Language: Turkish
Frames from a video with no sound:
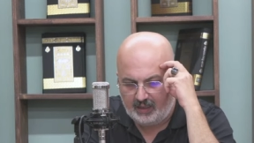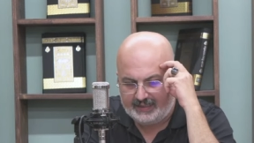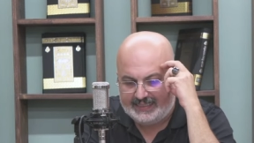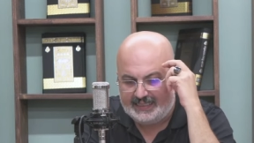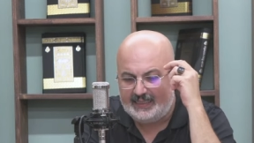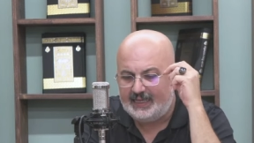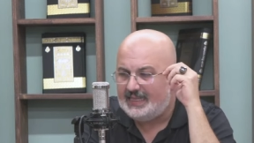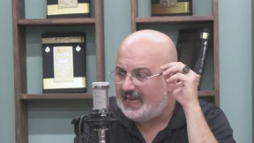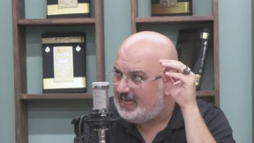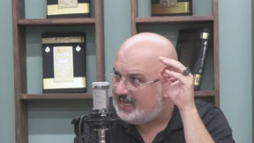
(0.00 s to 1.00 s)
Size
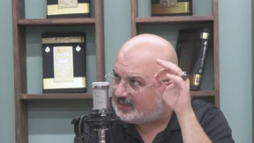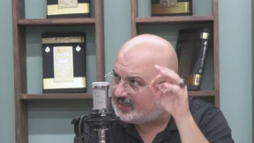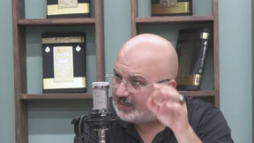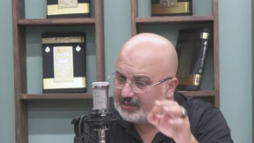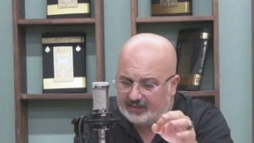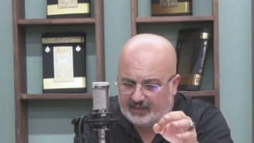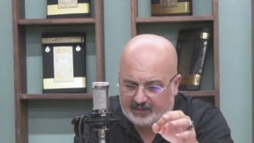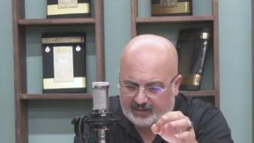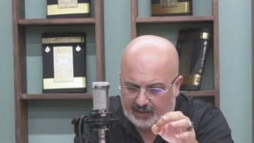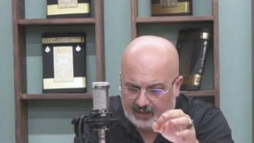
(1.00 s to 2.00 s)
neyi
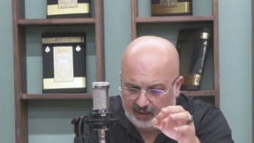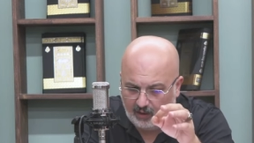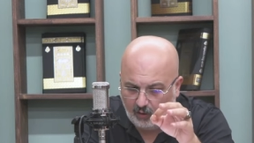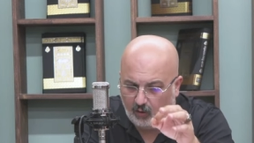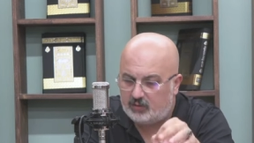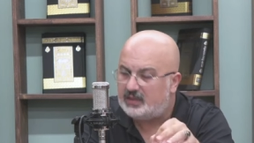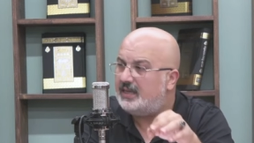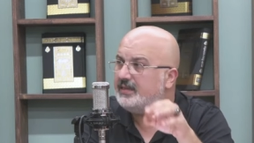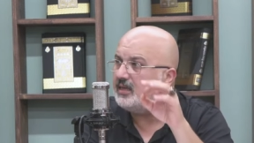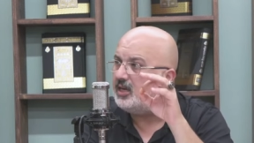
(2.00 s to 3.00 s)
yasakladıysa
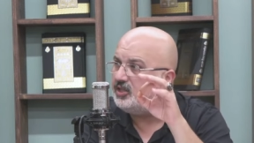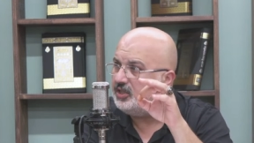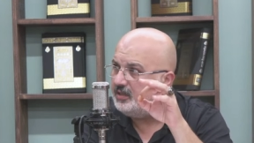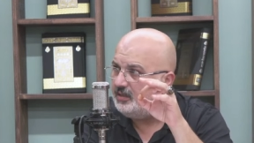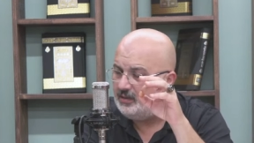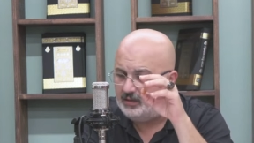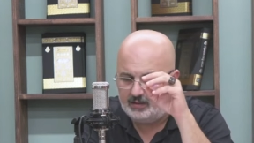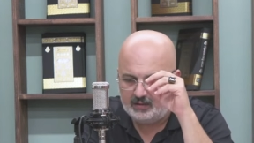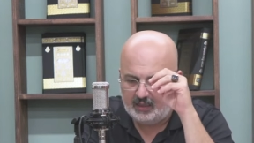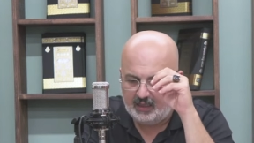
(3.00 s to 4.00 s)
ondan da kaçının
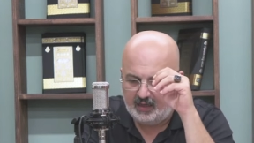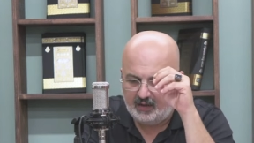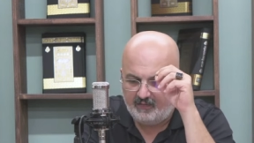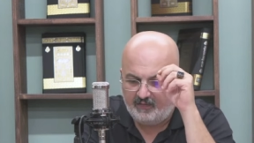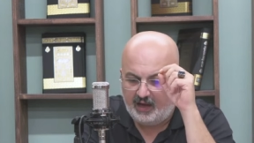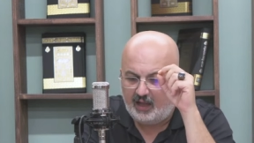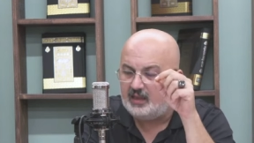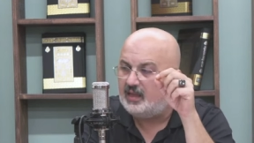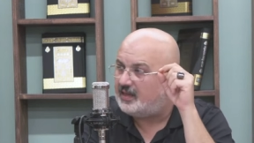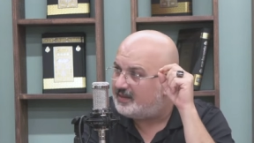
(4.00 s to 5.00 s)
ve
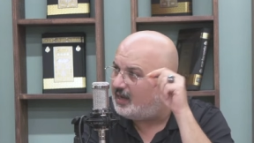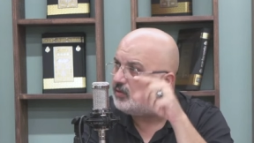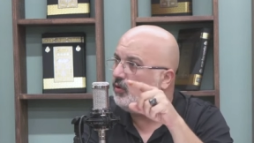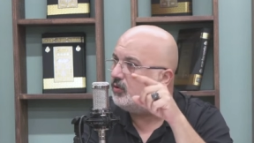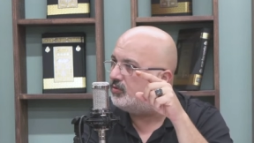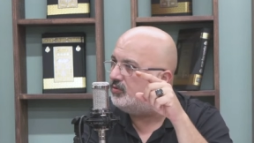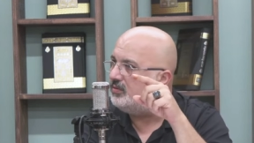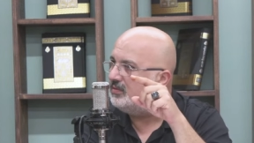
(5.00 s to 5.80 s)
Allah'tan korkun.